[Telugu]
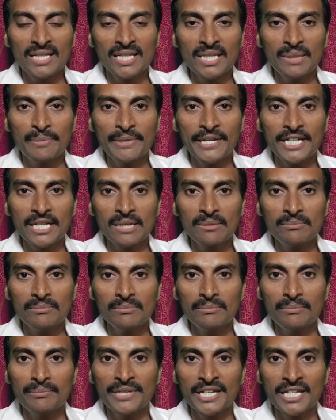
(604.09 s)
ఈ పీఠం
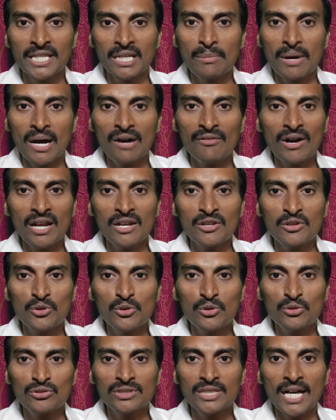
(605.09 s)
భేదభావాలకు
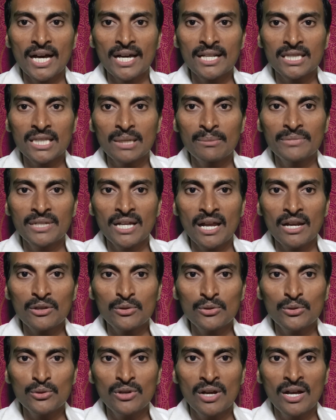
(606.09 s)

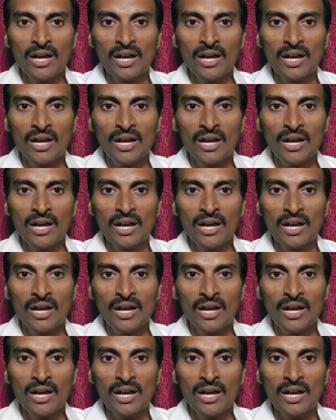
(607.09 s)
తారతమ్యాలకు